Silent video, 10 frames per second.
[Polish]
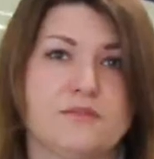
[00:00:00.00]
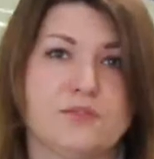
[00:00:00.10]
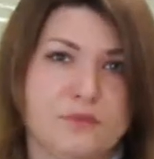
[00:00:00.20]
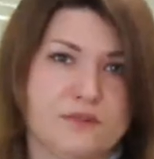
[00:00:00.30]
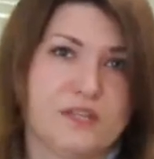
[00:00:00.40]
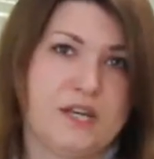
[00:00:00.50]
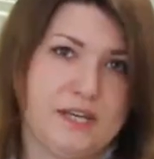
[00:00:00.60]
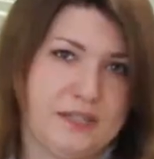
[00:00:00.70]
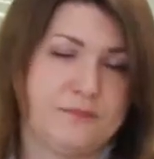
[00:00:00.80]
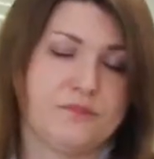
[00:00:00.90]
Wrocławskiej
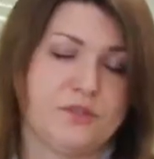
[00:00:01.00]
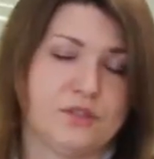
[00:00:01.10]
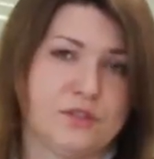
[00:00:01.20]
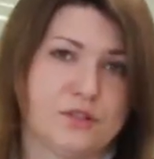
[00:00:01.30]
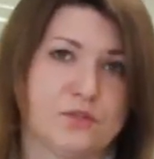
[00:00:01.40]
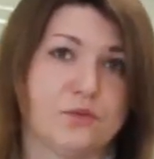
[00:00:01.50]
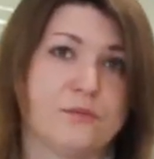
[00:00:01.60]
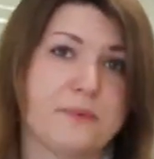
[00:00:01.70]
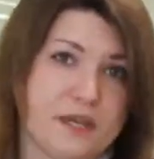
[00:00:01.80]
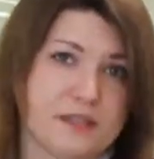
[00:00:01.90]
Akademii
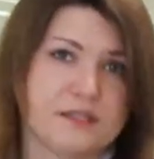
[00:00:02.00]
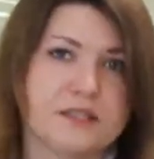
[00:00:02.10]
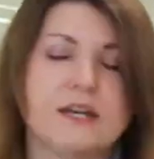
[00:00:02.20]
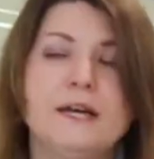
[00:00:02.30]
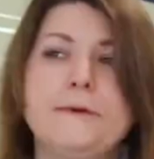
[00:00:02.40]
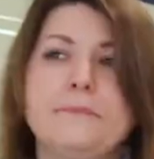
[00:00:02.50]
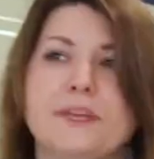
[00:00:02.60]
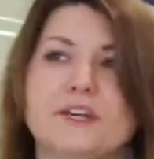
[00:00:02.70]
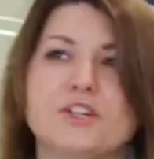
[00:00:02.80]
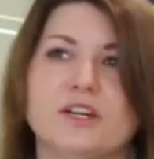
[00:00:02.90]
Sztuk Pięknych,
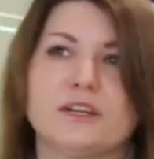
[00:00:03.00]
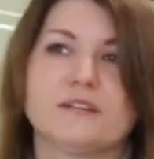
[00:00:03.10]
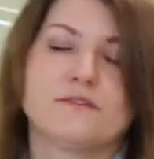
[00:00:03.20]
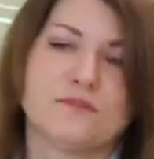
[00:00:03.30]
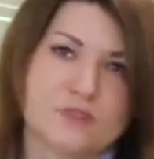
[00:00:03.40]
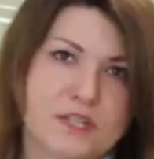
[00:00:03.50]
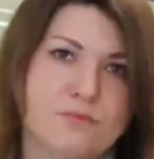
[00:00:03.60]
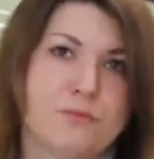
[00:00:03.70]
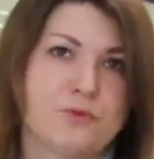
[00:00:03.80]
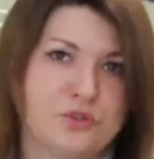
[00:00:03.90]
także związany
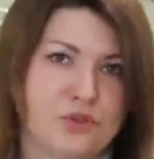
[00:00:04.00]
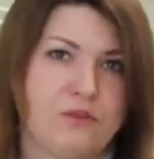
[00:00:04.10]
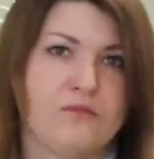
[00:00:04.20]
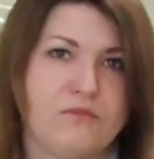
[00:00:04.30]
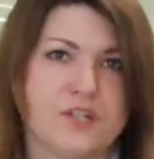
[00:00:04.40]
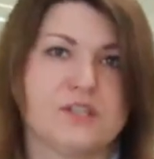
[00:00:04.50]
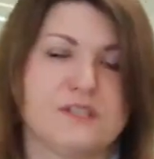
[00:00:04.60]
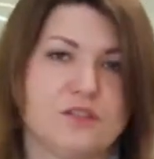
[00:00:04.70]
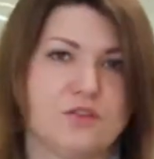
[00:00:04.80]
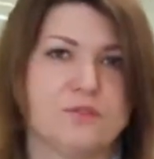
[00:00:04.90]
był początkowo właśnie
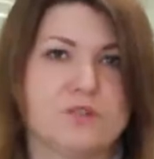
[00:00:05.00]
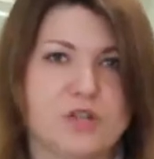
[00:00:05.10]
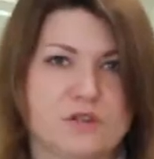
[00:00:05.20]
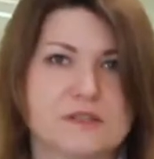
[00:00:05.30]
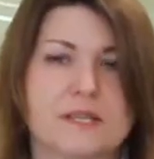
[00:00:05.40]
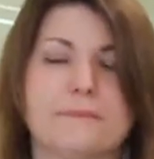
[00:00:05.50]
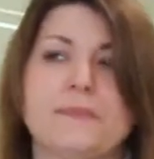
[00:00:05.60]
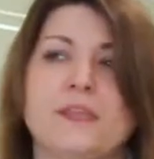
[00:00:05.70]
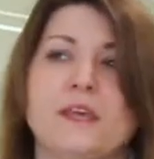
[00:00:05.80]
z Dolnym Śląskiem.